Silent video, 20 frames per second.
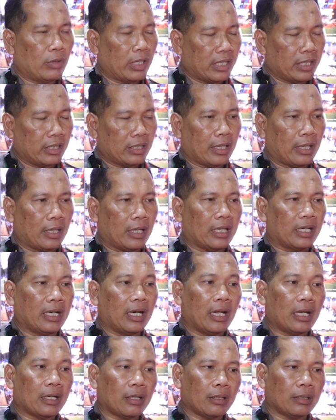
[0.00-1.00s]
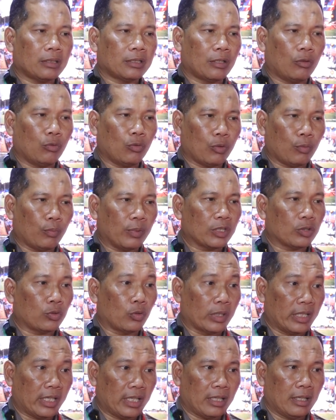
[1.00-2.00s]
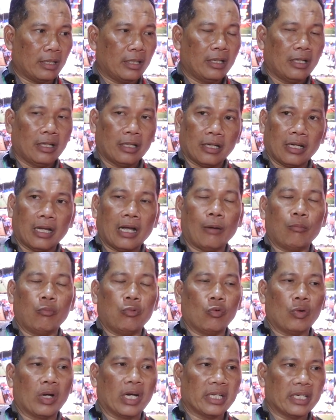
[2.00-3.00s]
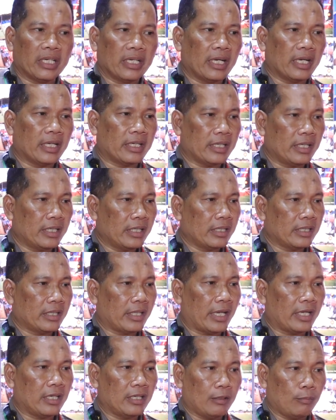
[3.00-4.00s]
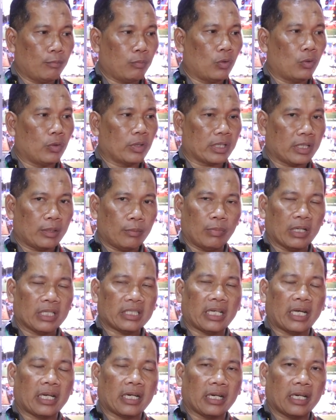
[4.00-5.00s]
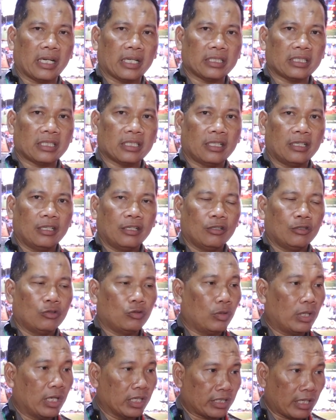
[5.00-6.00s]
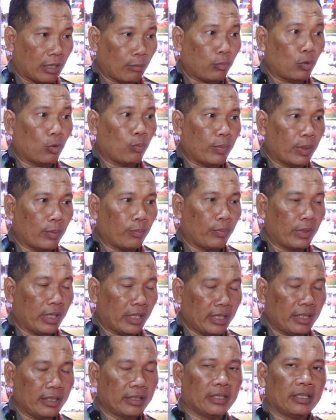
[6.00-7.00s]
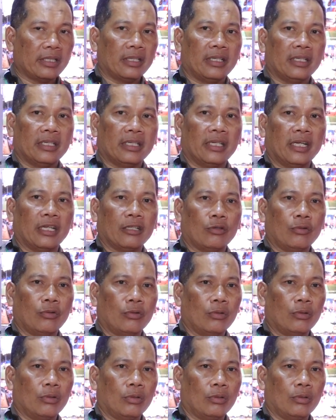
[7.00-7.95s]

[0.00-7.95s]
udah kita gelar seluruh personil gabungan dari TNI, Polri, Basarnas, juga Satpol PP, yaitu